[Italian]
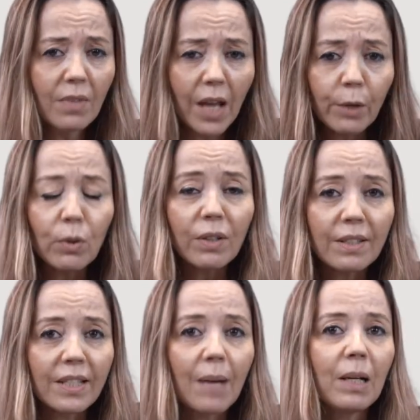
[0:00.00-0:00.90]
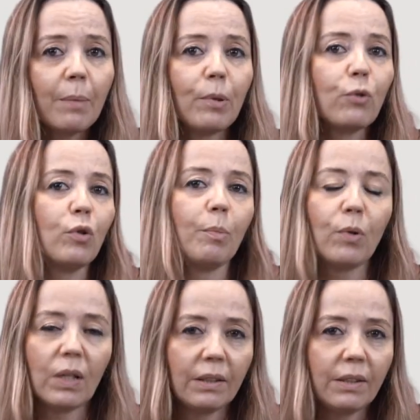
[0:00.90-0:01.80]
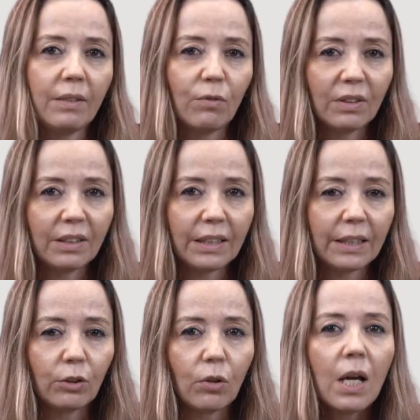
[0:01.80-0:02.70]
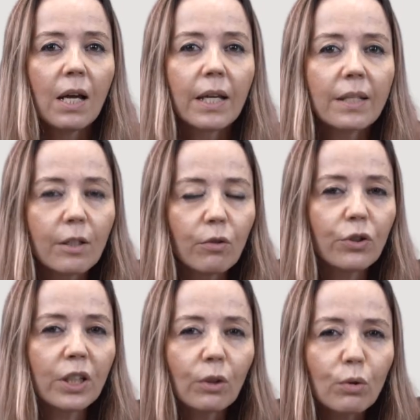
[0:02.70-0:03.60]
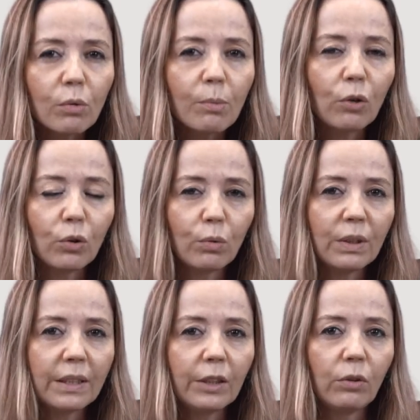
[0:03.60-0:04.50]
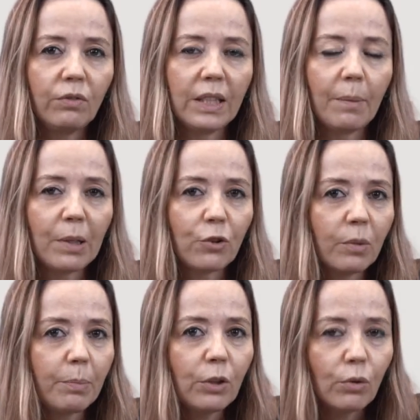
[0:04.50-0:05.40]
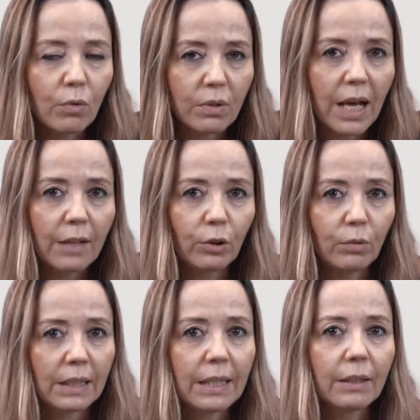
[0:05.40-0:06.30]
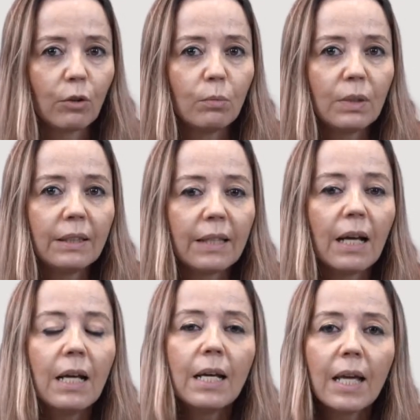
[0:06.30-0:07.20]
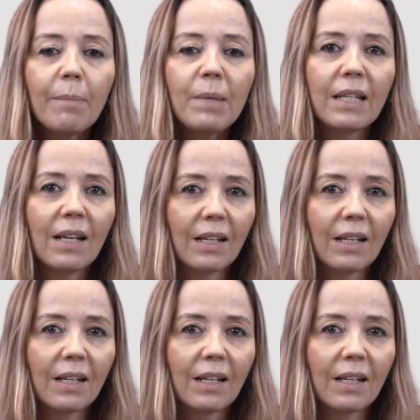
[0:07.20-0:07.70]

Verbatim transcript: È quello che si chiama l'approccio proattivo al diritto, che si concentra sul modo in cui il diritto viene percepito e usato in una data comunità e mira